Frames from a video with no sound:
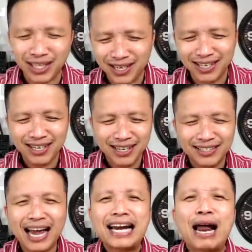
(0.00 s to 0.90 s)
bạn dùng cái
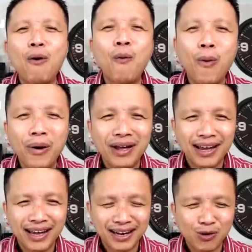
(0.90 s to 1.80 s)
từ trăng
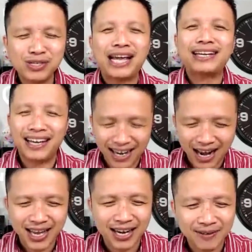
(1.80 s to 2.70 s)
rau à, rau sạch
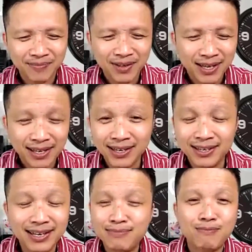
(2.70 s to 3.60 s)
đã là, lại vậy đó
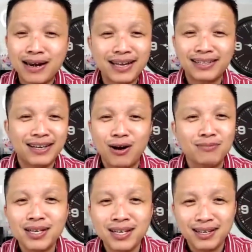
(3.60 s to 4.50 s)
chứ đi bóc bánh ra
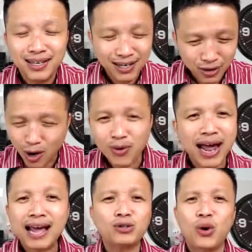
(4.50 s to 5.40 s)
tiền không thích
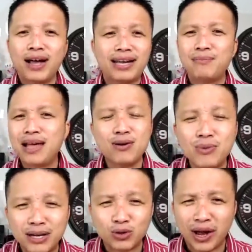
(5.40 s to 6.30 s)
rồi không có an toàn
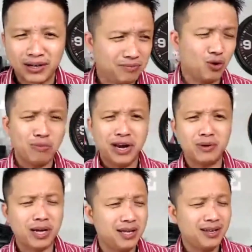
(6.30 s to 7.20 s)
cảm giác không an toàn nữa có
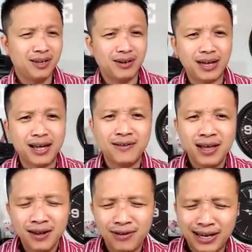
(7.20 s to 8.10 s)
bệnh trong đây ok
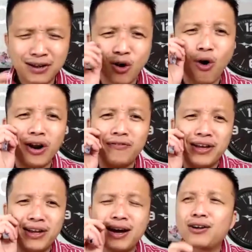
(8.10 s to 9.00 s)
và các
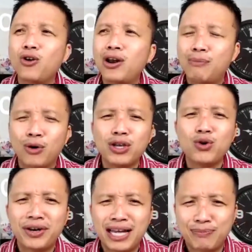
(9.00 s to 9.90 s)
cô đó vì các cô là
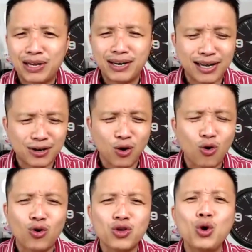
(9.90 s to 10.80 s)
một cái doanh nghiệp cho nên
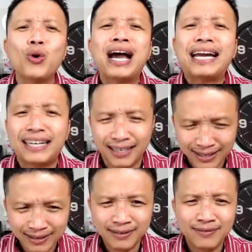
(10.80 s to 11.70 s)
các cô có nhiều
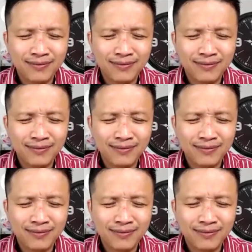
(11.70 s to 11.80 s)
khách